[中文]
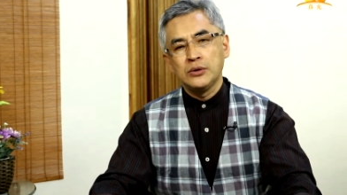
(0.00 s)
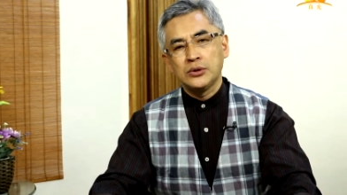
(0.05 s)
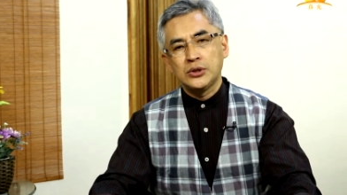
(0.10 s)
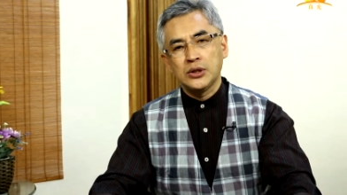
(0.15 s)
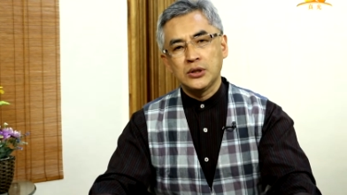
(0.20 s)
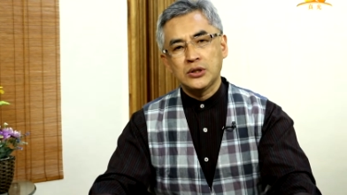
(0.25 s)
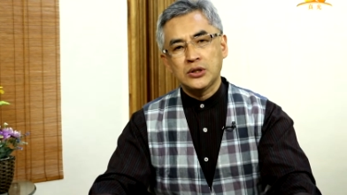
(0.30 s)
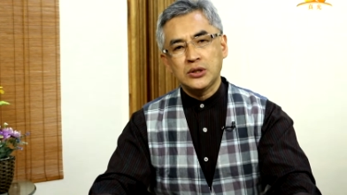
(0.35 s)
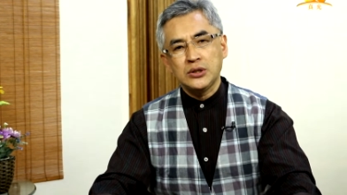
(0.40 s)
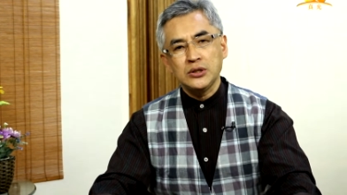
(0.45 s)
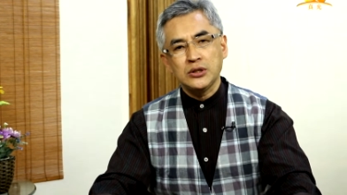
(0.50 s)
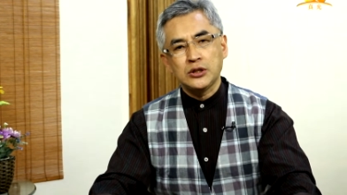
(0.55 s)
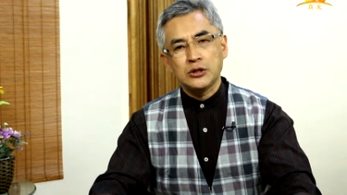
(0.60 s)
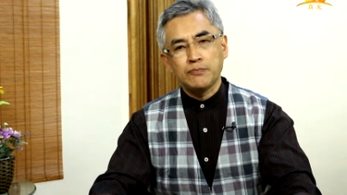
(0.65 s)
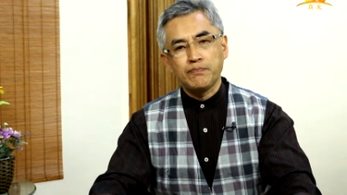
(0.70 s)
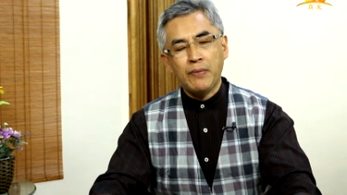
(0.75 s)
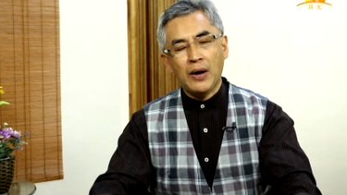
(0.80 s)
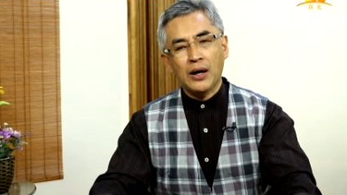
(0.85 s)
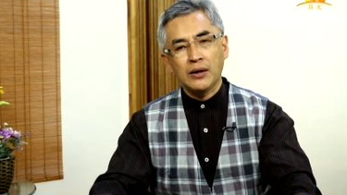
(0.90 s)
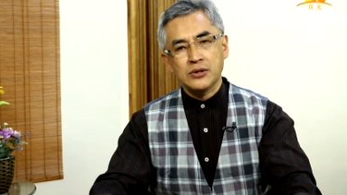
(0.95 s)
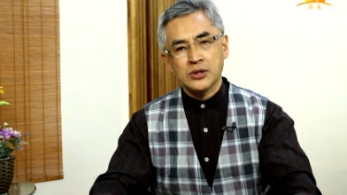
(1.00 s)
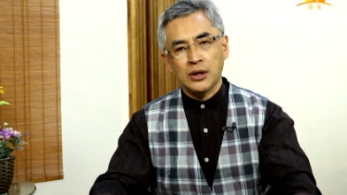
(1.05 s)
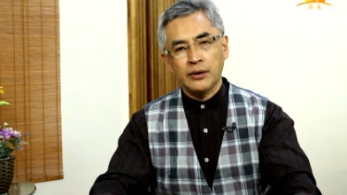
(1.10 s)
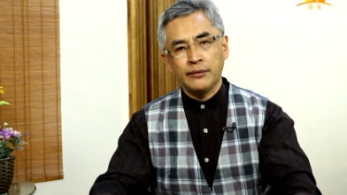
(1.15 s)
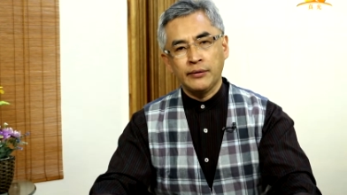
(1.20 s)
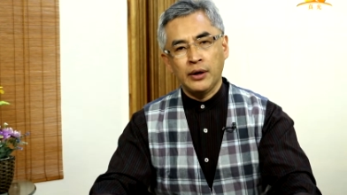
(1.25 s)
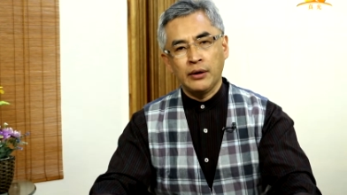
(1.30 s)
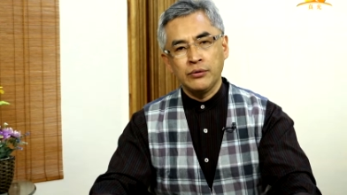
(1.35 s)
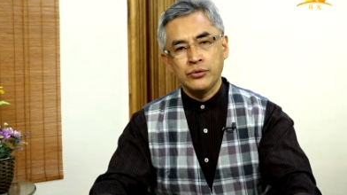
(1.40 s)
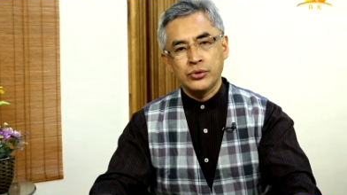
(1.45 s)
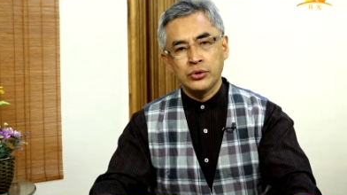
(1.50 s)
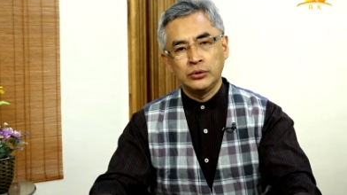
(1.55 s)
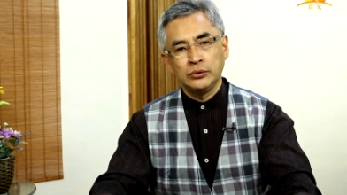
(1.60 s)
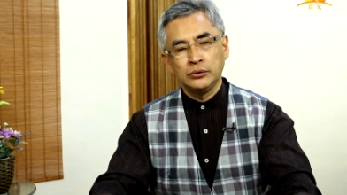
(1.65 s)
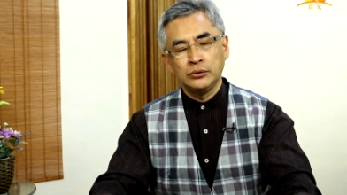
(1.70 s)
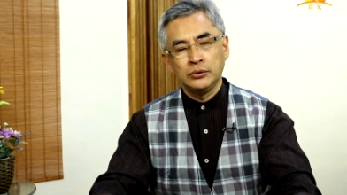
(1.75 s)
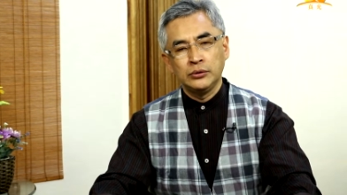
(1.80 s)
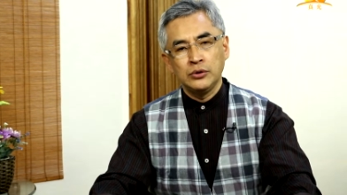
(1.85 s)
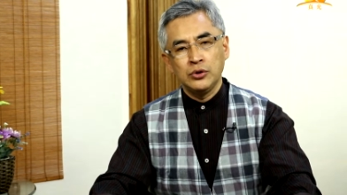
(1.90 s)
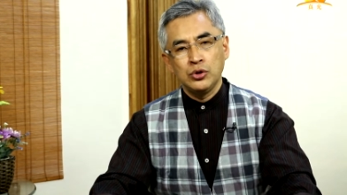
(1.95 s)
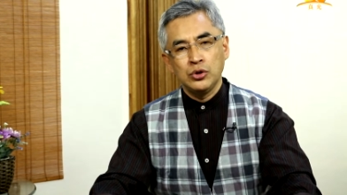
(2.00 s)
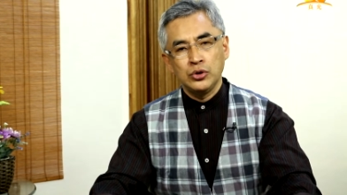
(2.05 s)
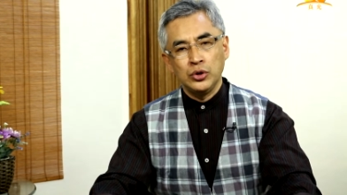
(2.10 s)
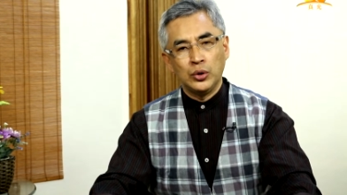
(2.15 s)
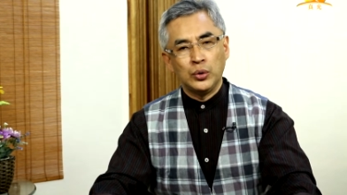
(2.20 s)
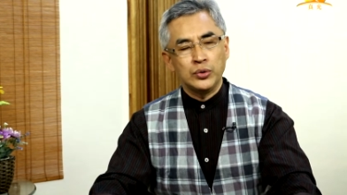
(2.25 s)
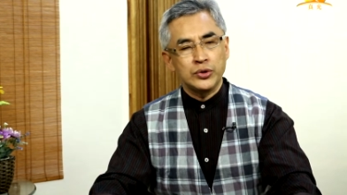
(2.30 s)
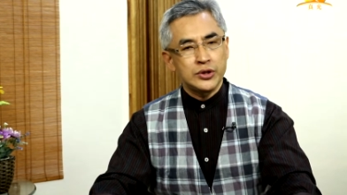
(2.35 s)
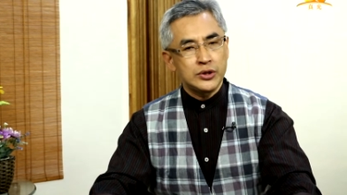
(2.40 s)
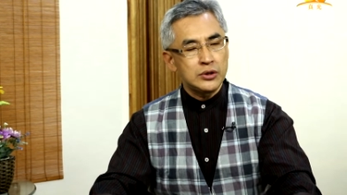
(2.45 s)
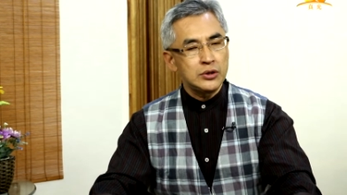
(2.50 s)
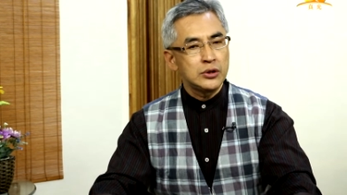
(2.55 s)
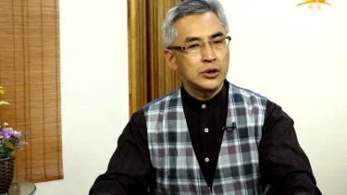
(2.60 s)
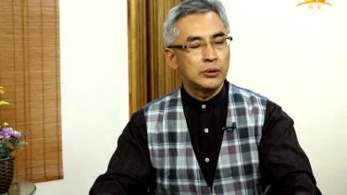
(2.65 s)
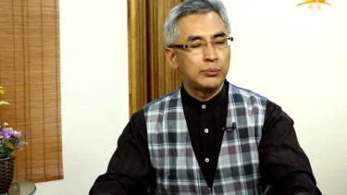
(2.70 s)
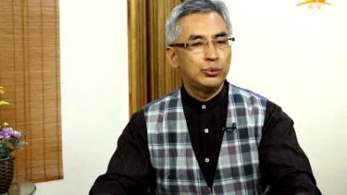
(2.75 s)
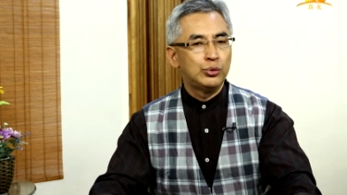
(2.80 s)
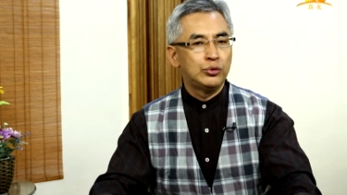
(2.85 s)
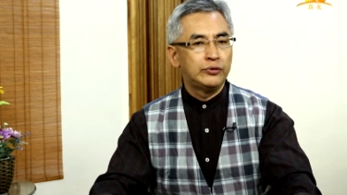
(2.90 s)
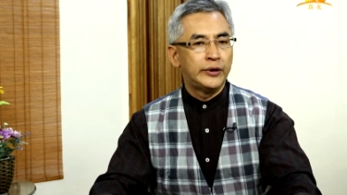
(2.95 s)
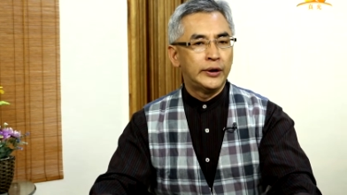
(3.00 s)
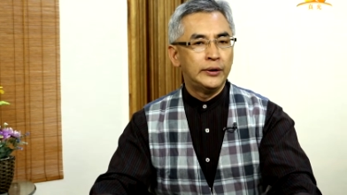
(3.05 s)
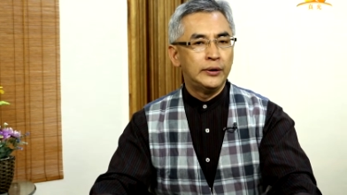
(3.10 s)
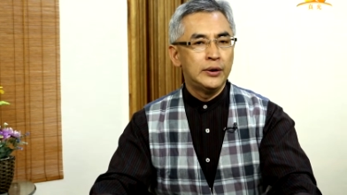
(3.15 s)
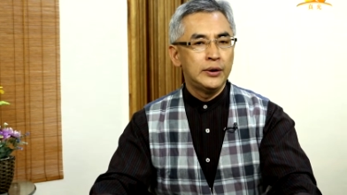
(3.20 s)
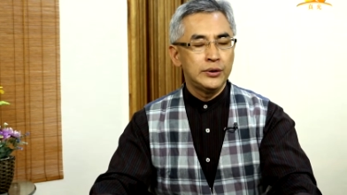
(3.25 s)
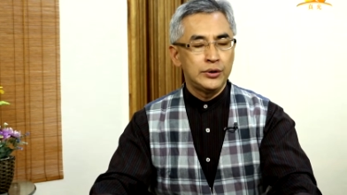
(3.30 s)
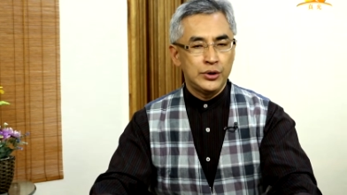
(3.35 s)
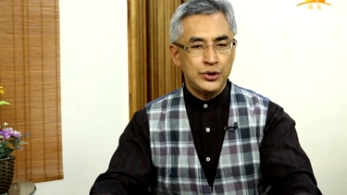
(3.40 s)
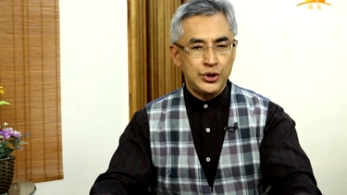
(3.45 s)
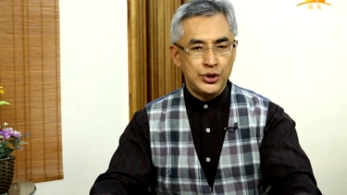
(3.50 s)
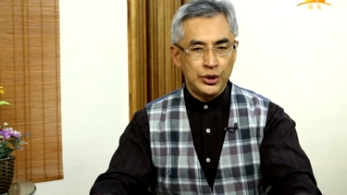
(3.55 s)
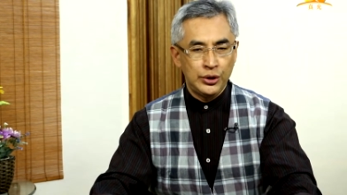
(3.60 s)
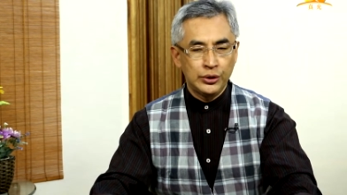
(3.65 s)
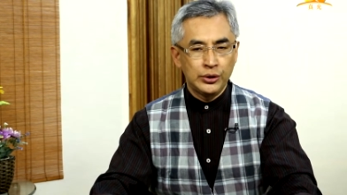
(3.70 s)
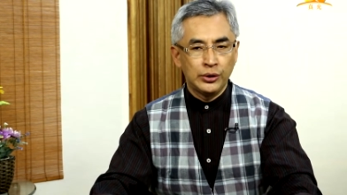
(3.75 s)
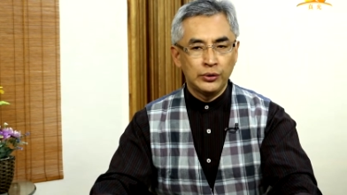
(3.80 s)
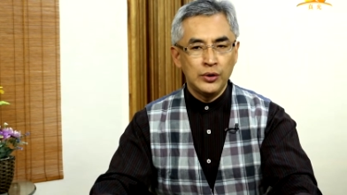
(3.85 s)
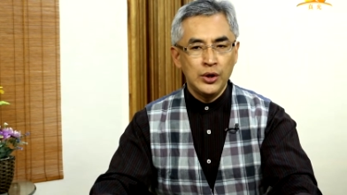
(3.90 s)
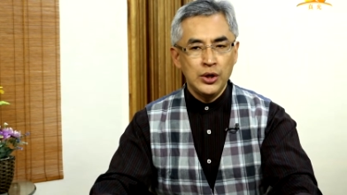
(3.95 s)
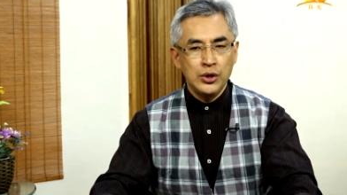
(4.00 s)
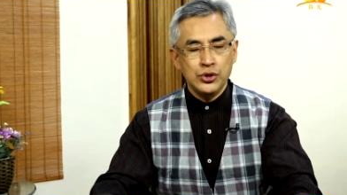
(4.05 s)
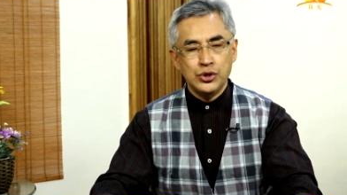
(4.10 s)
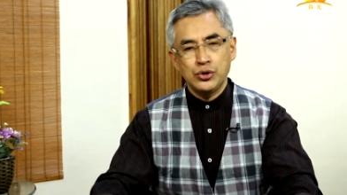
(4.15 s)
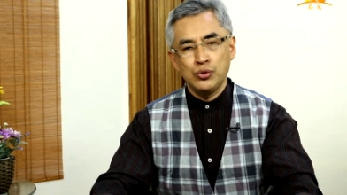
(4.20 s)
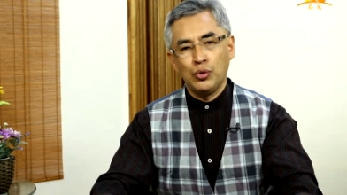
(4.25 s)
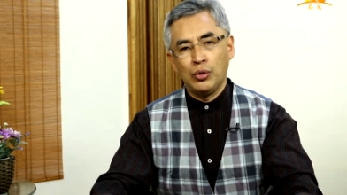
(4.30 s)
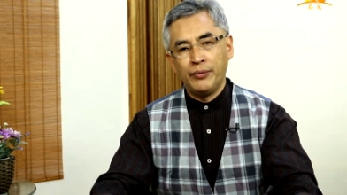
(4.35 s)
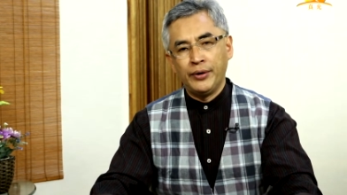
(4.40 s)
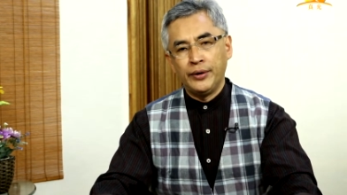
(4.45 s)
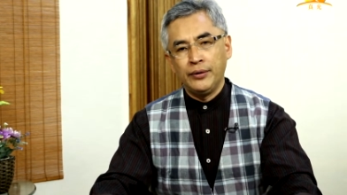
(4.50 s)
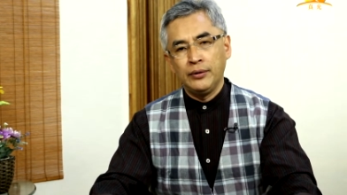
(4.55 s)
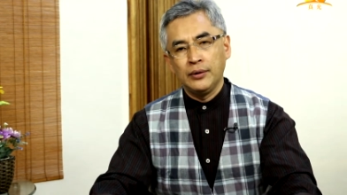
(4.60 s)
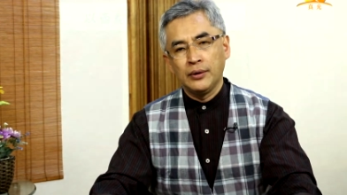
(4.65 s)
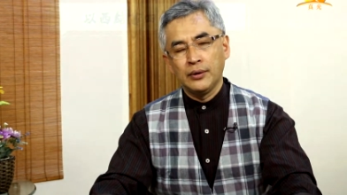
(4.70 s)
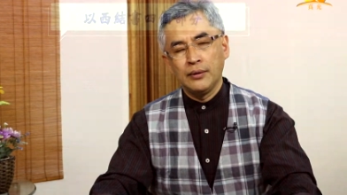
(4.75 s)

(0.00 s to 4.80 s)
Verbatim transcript: 这四十八章当中，有四个部分的结构是我们